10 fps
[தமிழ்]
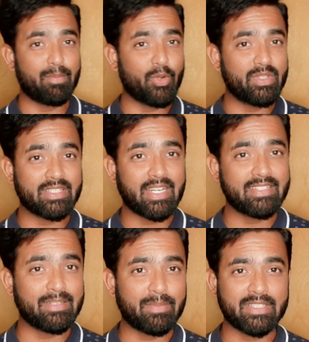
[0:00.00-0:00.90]
ப்ரோ இந்த
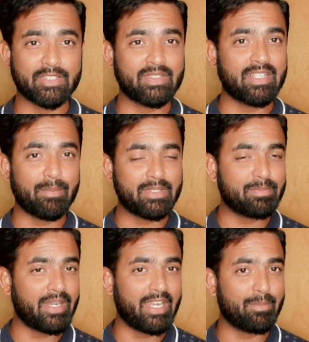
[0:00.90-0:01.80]
செலெக்ஷன் ப்ராசஸ் வந்து நான்
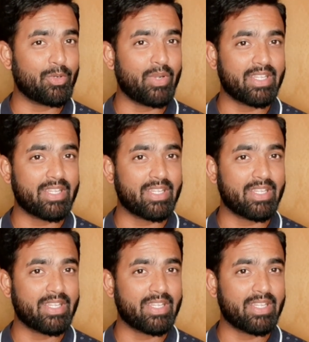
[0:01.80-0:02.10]
மிஸ் பண்ணிட்டேன் ப்ரோ